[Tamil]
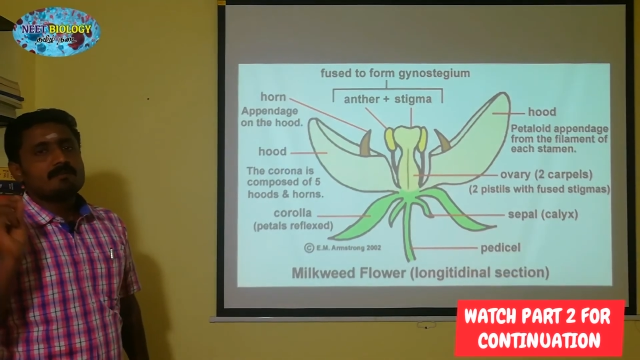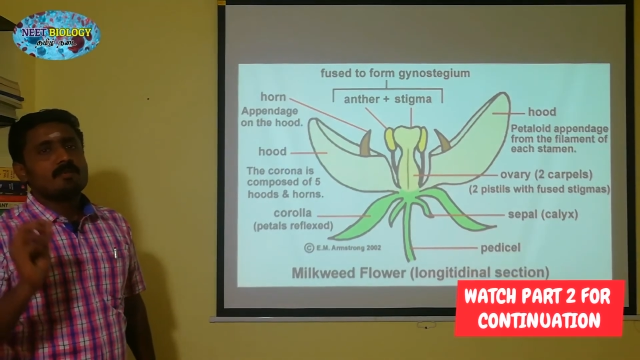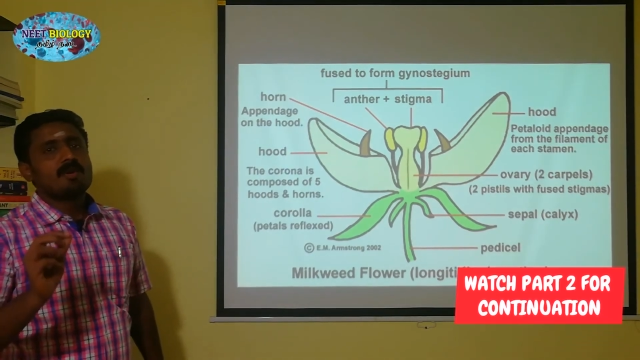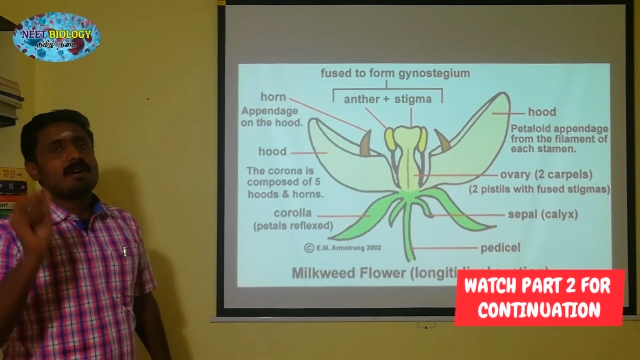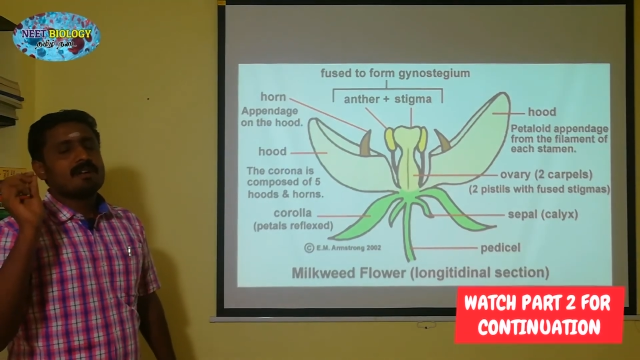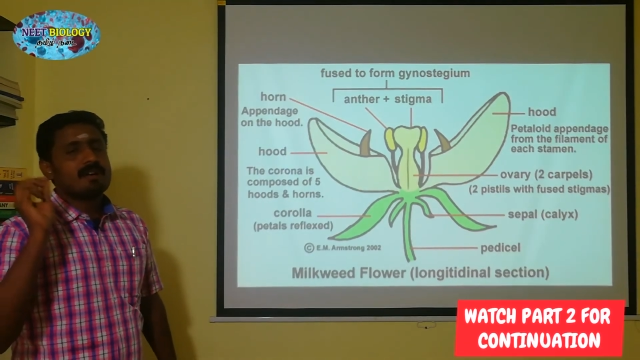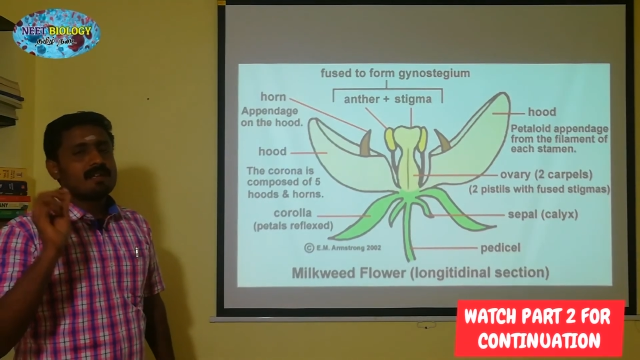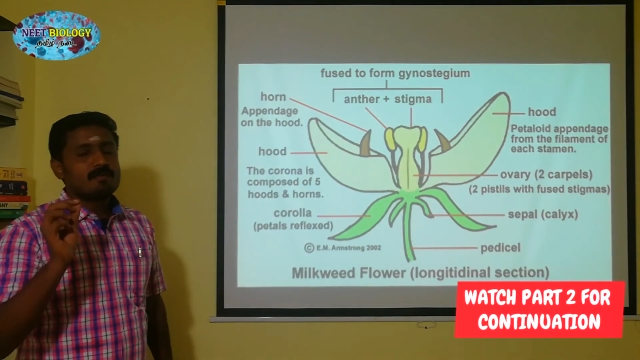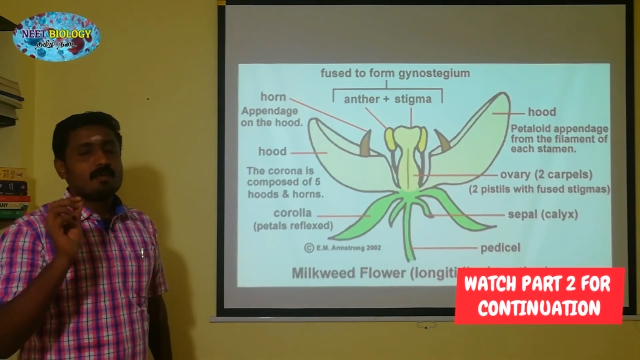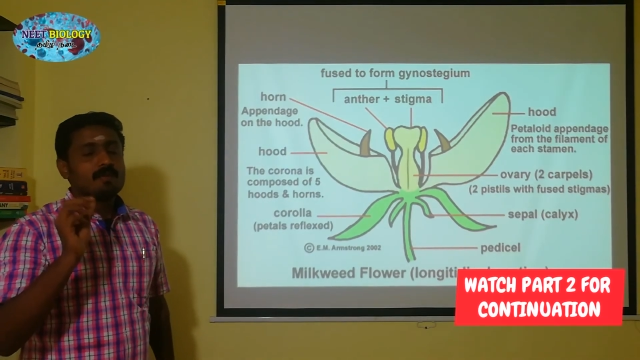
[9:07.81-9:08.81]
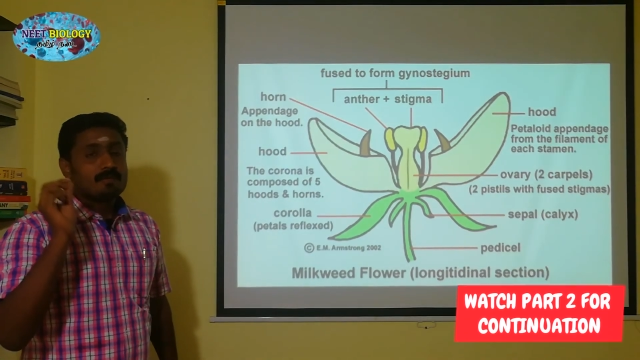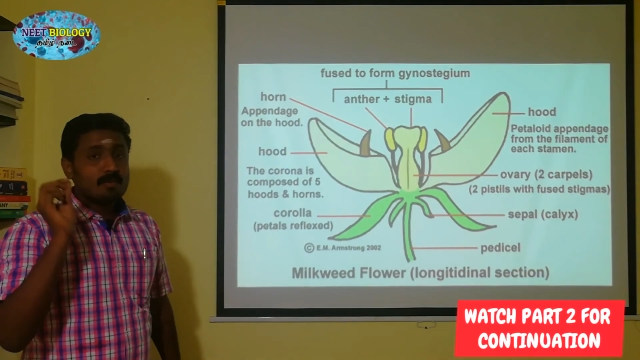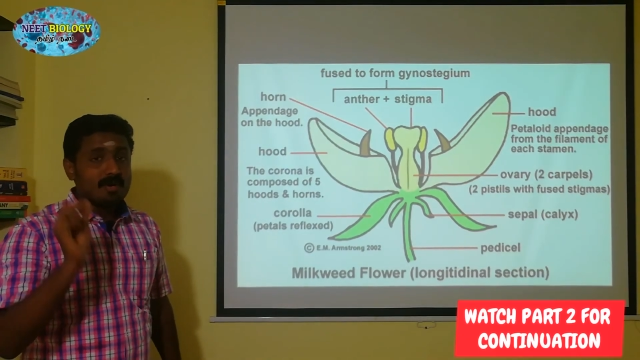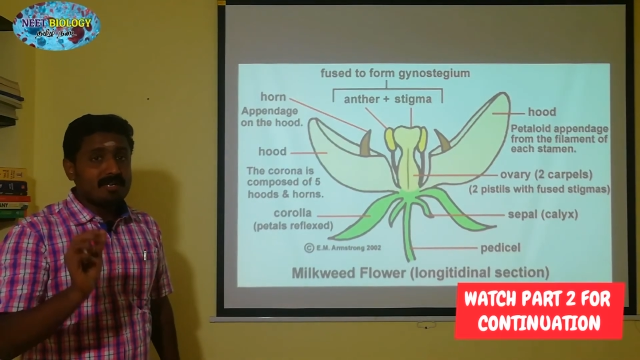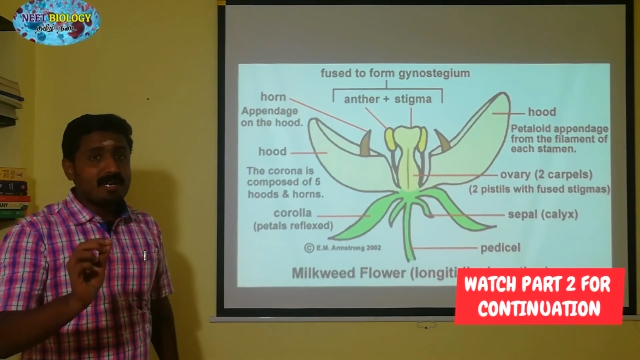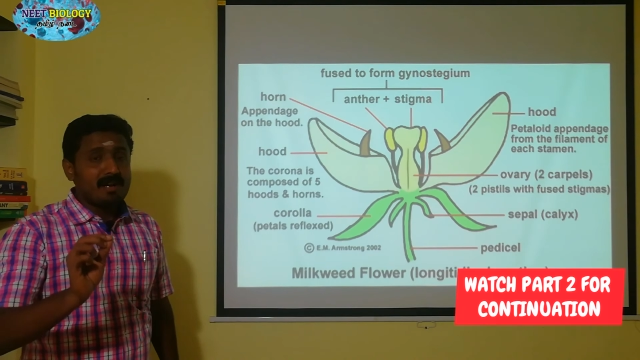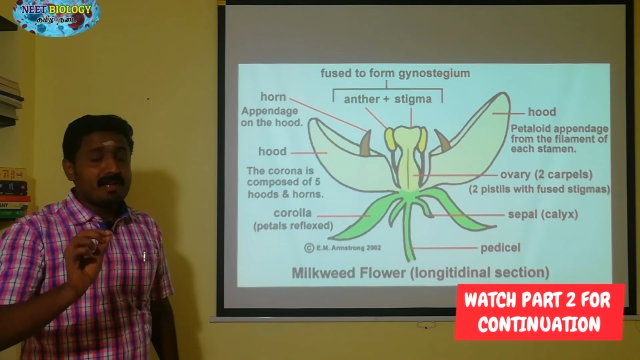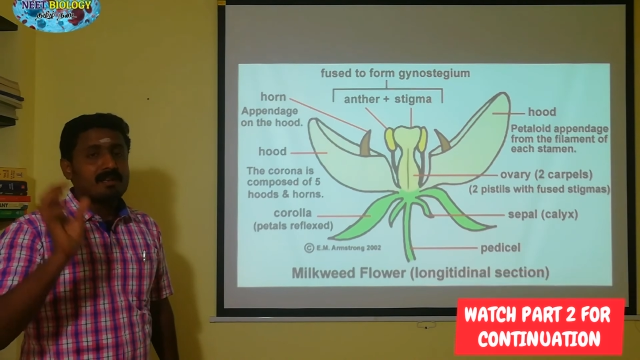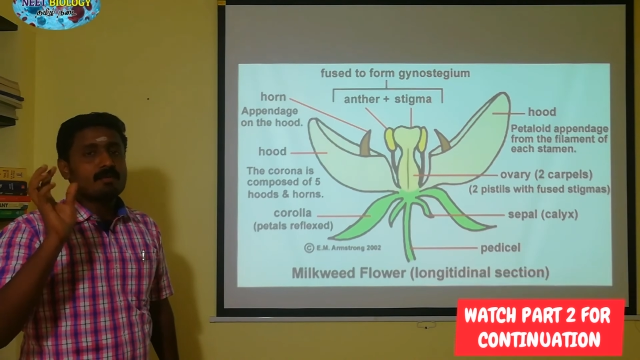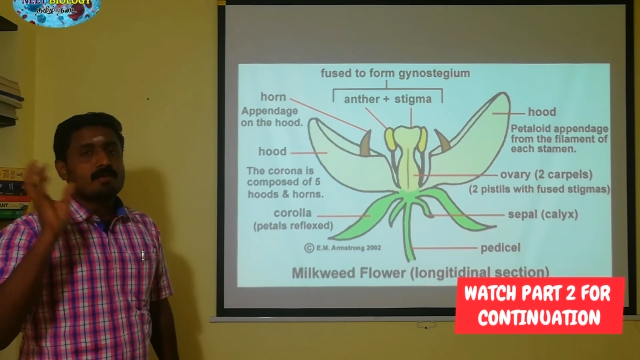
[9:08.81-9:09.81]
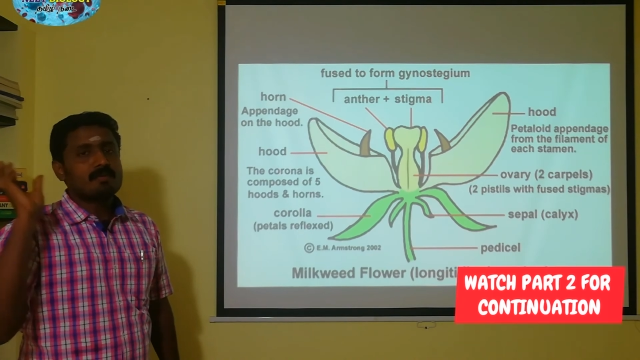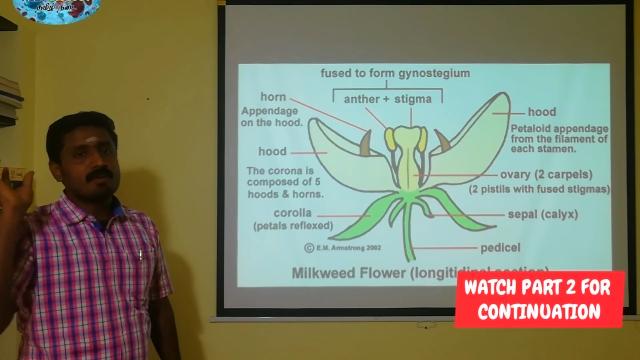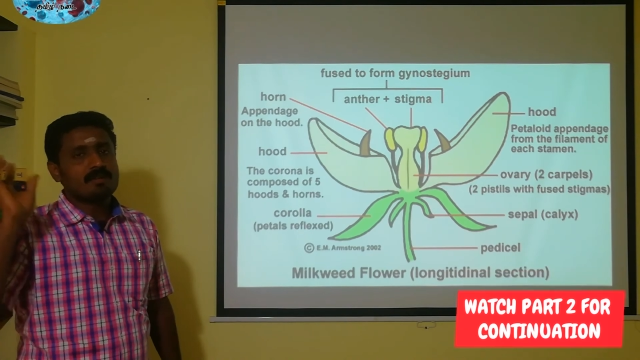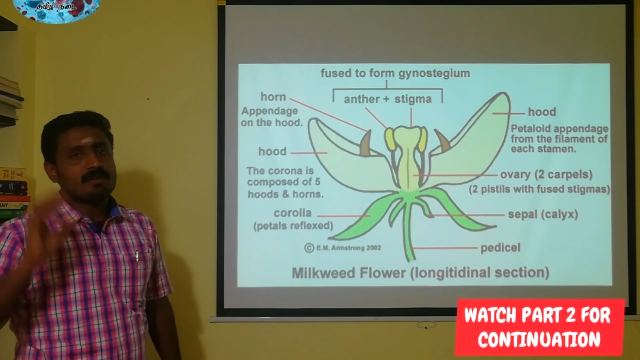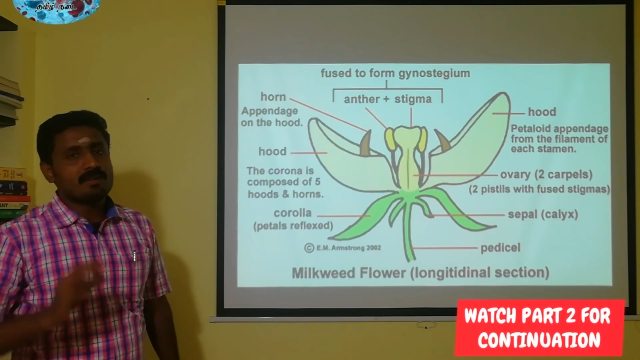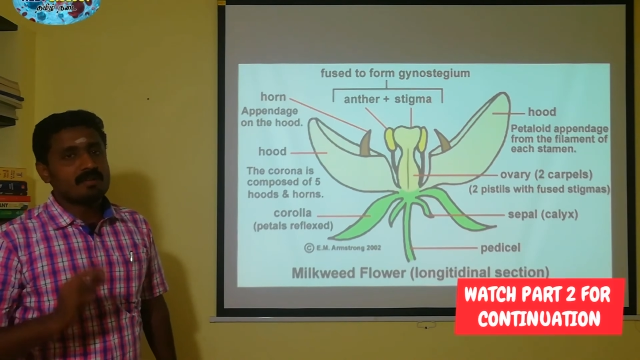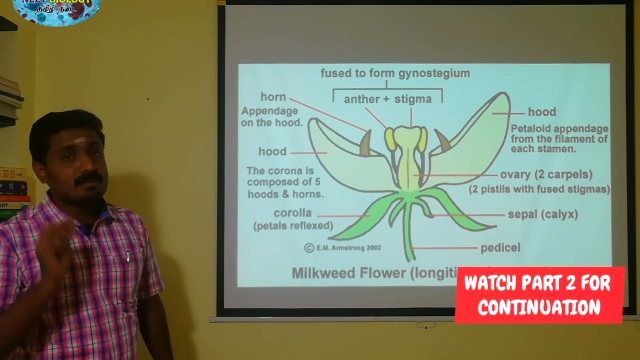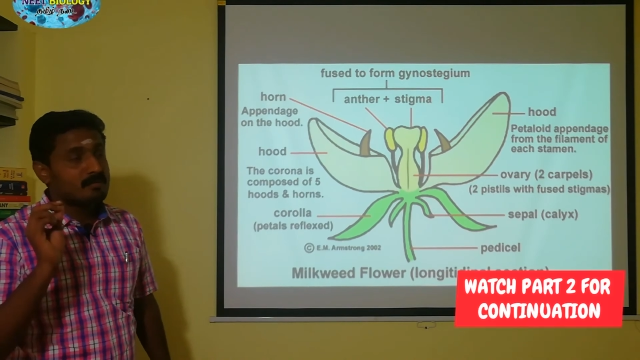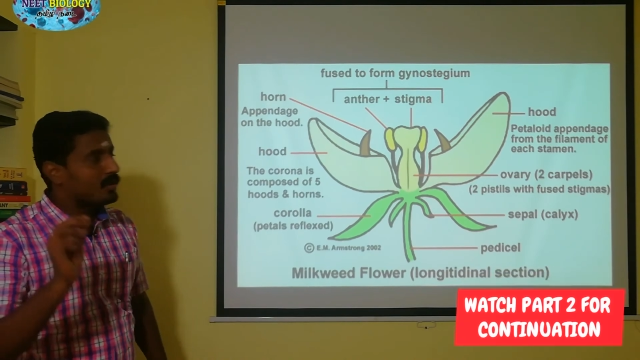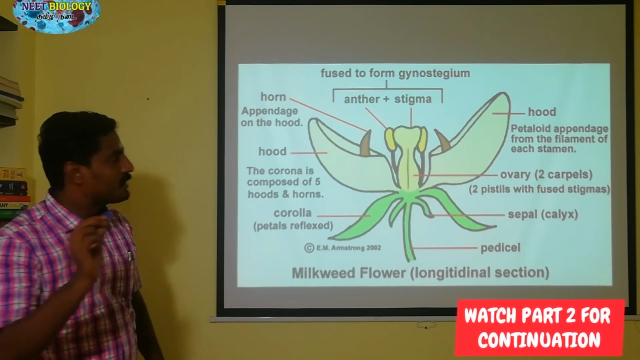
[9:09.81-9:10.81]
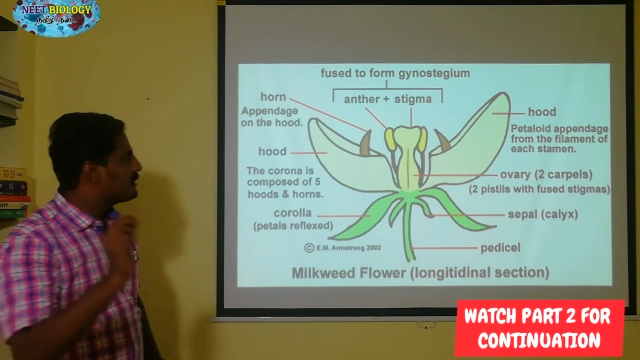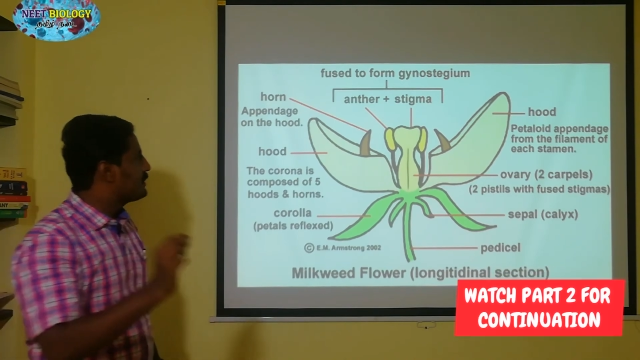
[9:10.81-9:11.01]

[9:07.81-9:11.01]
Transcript: முகடுகளை ஒவ்வொரு முகட்டினை கொண்டுள்ளது அந்த முகடு